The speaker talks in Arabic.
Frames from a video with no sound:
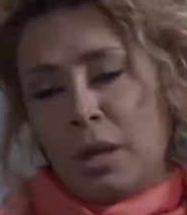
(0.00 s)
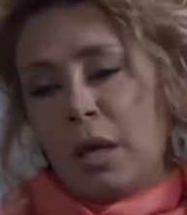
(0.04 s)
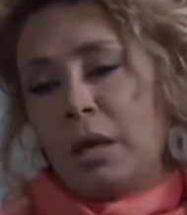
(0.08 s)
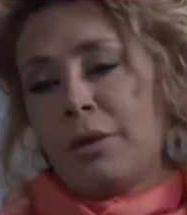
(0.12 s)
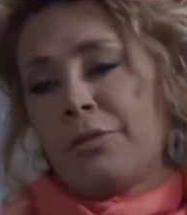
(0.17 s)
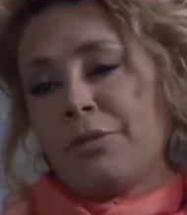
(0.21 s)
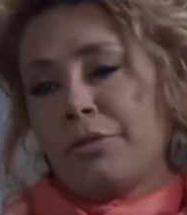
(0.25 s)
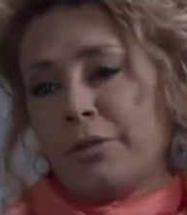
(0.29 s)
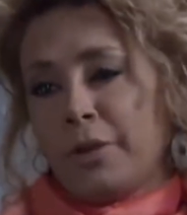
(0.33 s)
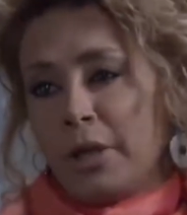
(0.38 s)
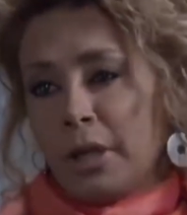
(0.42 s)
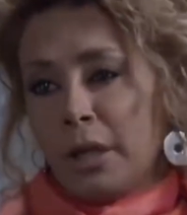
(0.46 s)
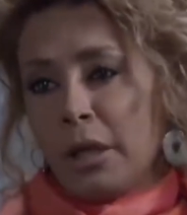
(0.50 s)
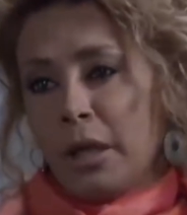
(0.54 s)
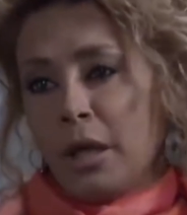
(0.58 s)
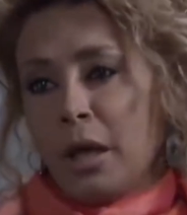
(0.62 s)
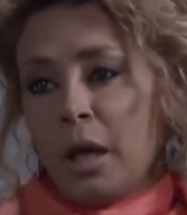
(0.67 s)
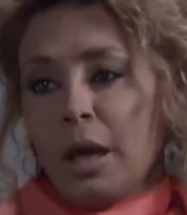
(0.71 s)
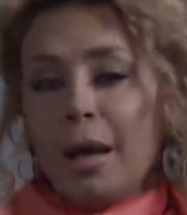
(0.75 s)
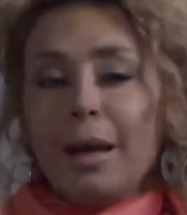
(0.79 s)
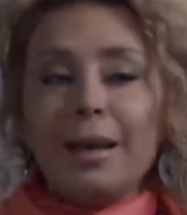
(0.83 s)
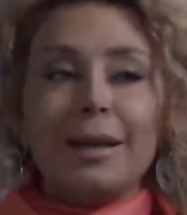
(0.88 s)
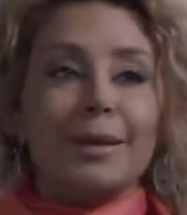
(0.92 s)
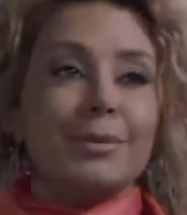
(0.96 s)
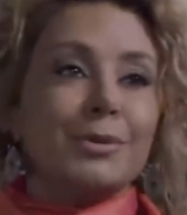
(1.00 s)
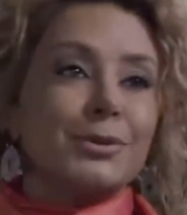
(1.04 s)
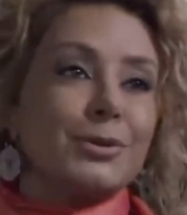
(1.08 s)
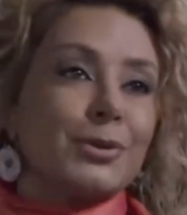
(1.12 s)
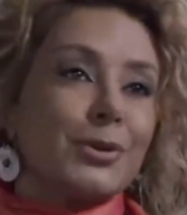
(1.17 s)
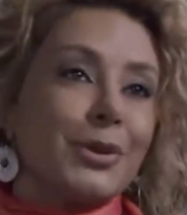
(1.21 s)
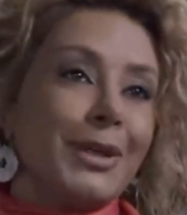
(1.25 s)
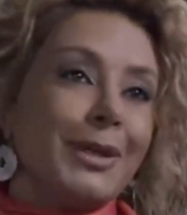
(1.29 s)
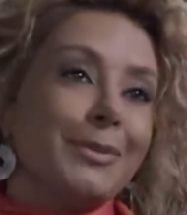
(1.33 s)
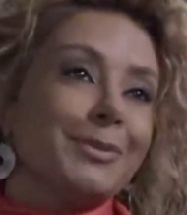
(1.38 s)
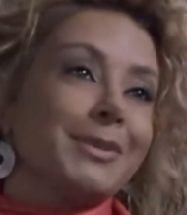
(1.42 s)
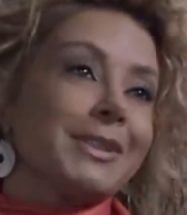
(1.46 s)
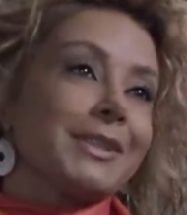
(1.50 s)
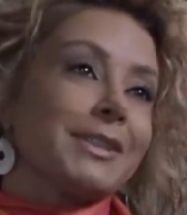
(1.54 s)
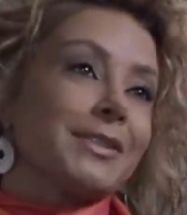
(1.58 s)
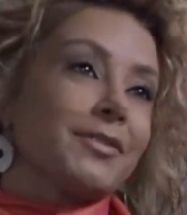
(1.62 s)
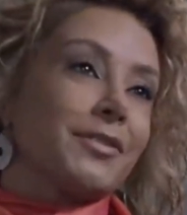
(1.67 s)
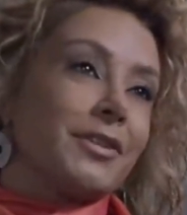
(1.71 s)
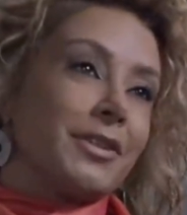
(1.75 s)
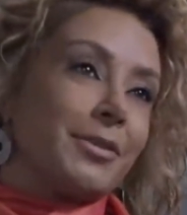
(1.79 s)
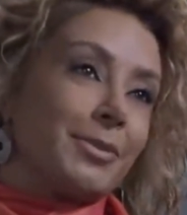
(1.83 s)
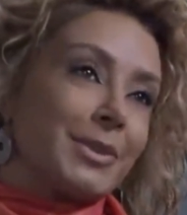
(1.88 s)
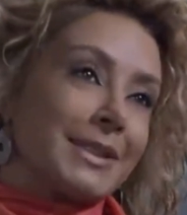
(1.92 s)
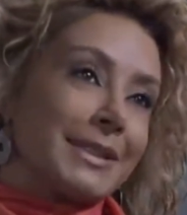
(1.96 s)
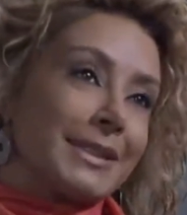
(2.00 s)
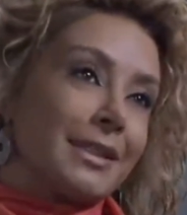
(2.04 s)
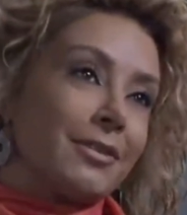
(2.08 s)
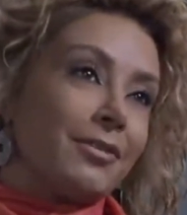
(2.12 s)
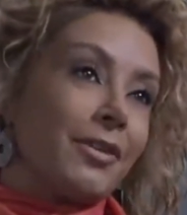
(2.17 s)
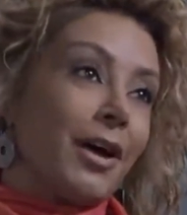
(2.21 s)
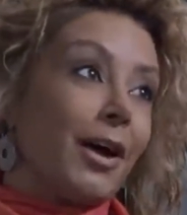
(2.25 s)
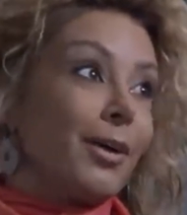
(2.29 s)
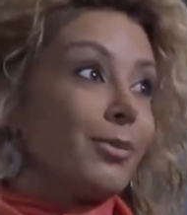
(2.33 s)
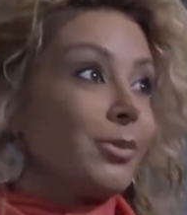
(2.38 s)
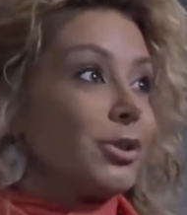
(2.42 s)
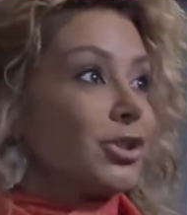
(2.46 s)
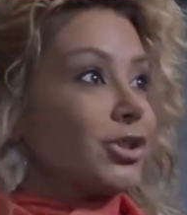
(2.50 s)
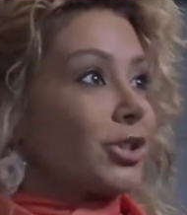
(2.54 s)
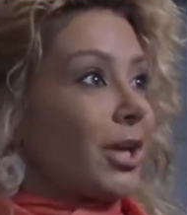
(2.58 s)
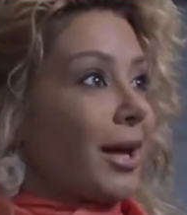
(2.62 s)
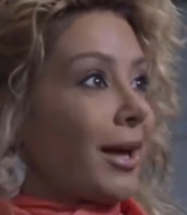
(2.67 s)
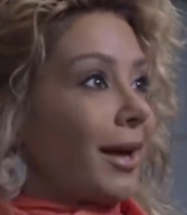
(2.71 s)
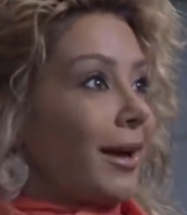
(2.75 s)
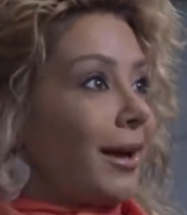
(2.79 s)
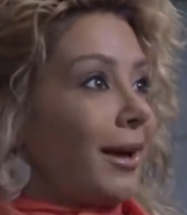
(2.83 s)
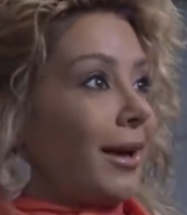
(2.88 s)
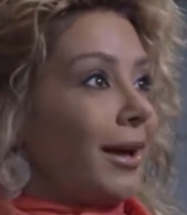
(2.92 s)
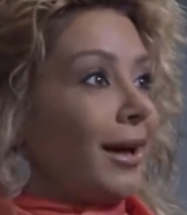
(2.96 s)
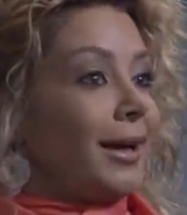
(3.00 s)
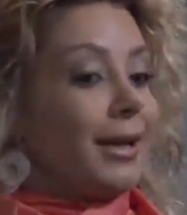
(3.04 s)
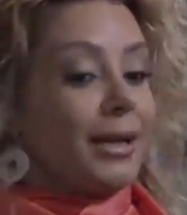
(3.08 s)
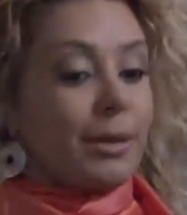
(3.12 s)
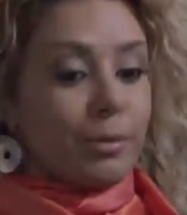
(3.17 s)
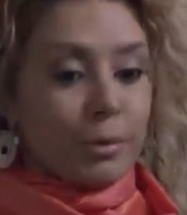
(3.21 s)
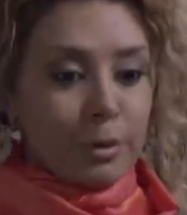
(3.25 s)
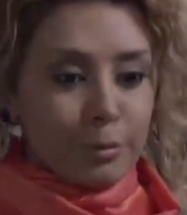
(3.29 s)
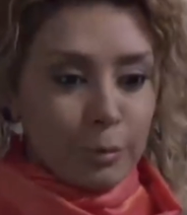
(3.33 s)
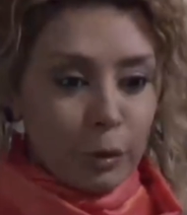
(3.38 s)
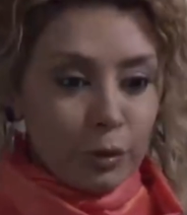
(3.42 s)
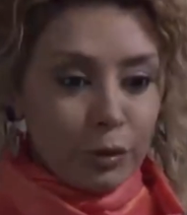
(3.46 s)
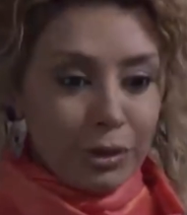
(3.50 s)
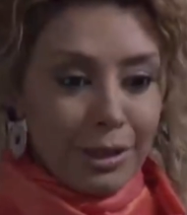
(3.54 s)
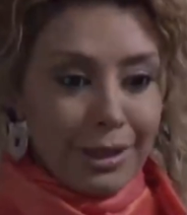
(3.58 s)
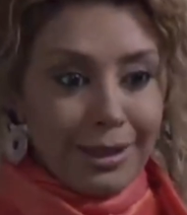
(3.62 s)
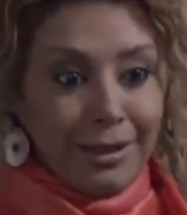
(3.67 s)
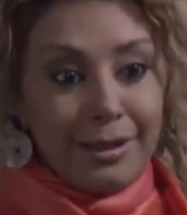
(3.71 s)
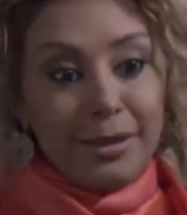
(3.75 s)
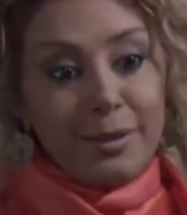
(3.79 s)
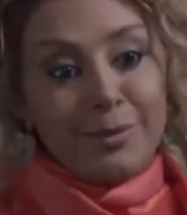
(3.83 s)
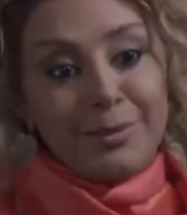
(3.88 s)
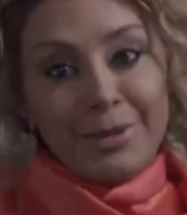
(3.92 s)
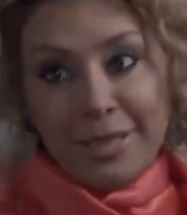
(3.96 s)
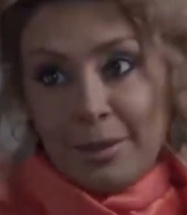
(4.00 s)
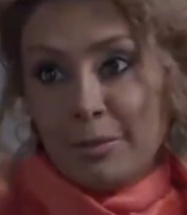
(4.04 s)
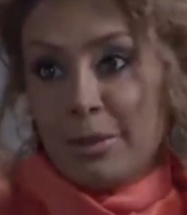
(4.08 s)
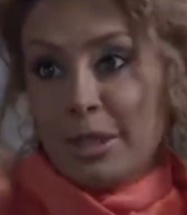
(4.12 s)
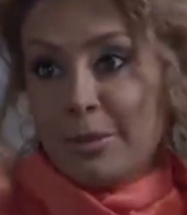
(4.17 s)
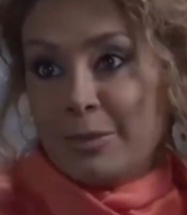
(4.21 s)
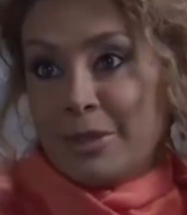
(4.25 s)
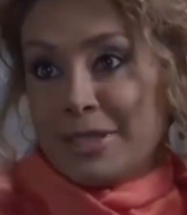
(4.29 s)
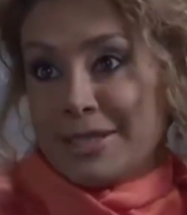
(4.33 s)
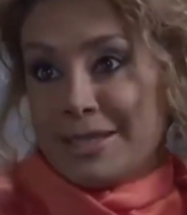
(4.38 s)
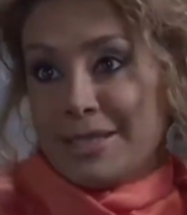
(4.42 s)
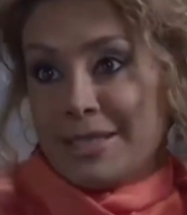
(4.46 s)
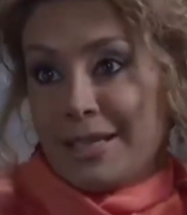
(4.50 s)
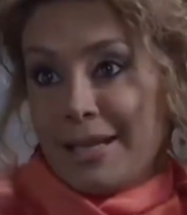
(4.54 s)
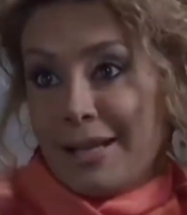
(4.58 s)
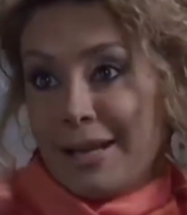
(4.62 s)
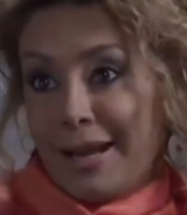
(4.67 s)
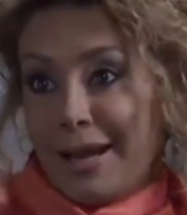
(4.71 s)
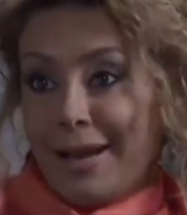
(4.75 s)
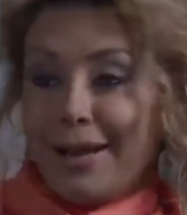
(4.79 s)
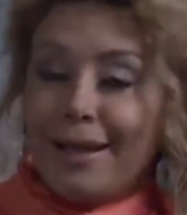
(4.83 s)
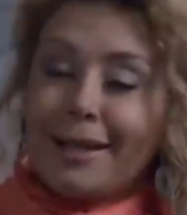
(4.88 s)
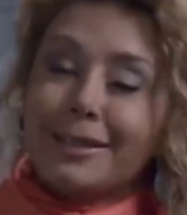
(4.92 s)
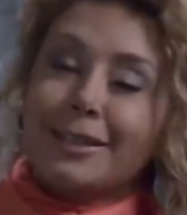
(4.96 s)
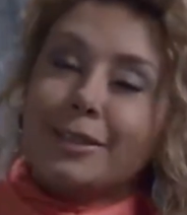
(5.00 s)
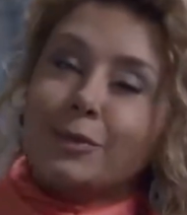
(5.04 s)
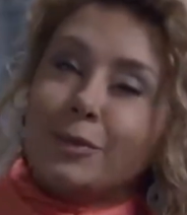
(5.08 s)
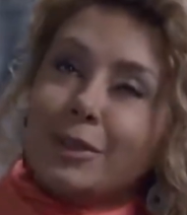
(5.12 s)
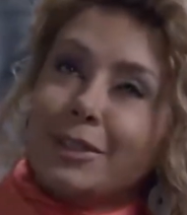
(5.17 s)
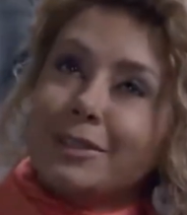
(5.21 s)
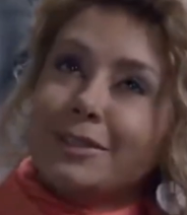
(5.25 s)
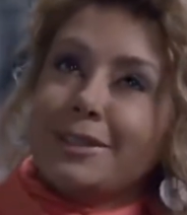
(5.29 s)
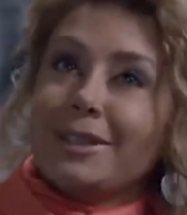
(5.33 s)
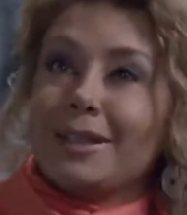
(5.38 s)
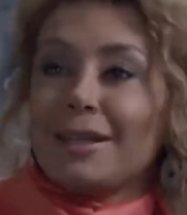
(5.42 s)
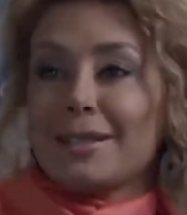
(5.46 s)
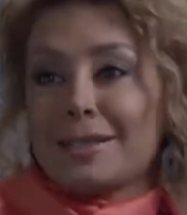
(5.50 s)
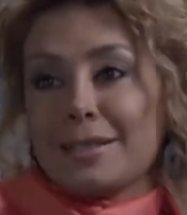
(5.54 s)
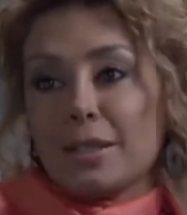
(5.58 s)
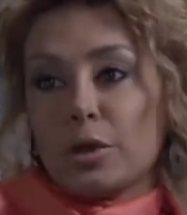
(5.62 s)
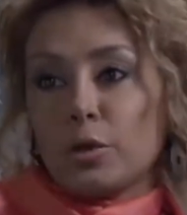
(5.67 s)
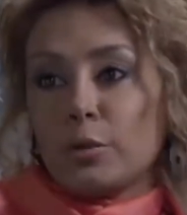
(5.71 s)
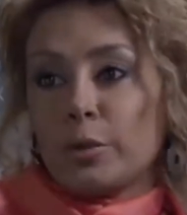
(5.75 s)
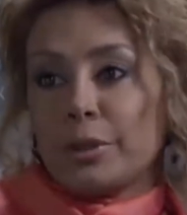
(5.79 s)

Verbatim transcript: بعرفك هلا بتروحي بتصفني بالصفحه بيشطح خيالك بتموتي الكل بتعملي مرسيه لحياتك بتحطي راسك